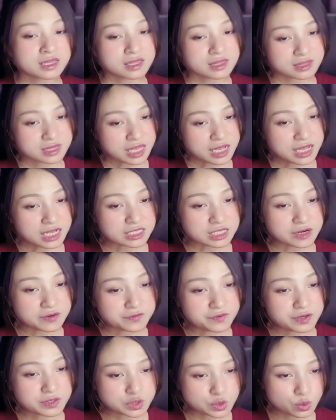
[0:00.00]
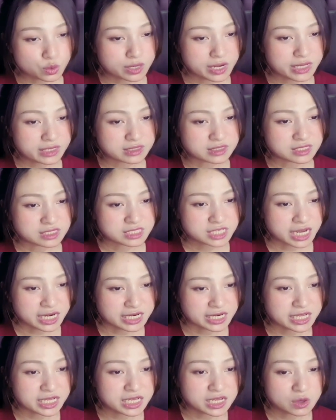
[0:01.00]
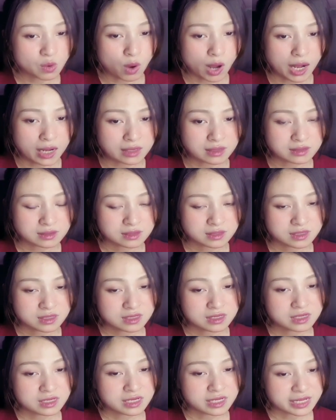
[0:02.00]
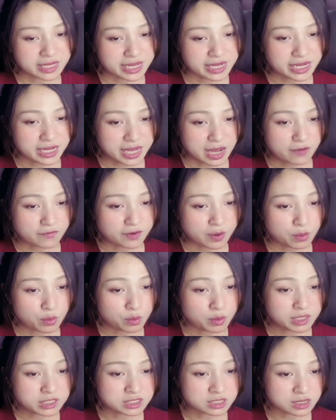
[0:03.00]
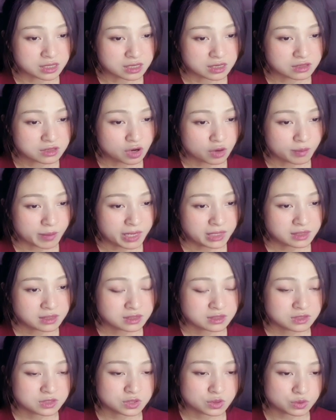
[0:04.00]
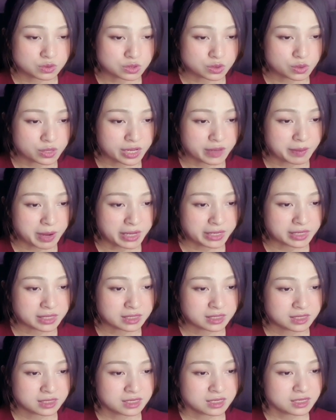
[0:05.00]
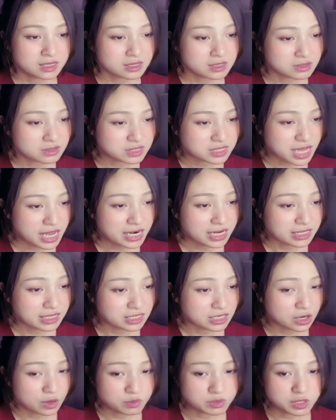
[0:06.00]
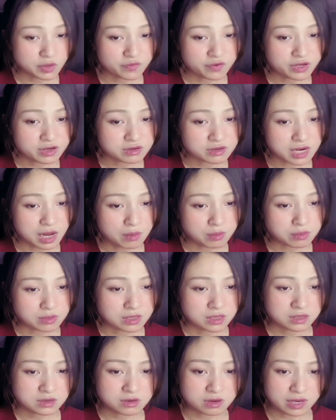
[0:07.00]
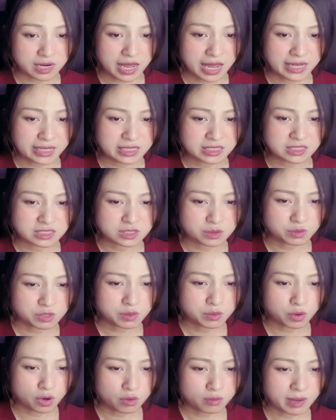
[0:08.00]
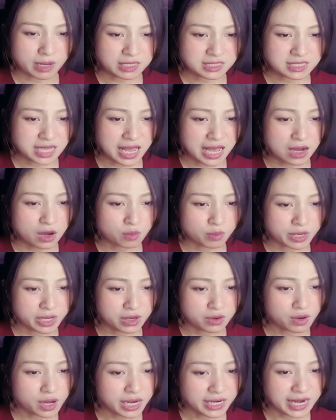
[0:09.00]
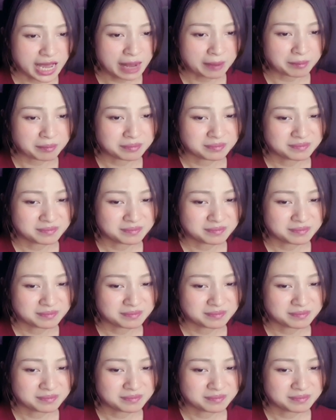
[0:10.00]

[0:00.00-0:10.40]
tất cả thần vương run lên tràn đầy kinh hoảng ngay cả ngao phong cũng lại chừng lớn con mắt run run lầy bẩy từ xa lại nhìn không giống với cự long ngược lại giống như một con mãng xà không hề có can đảm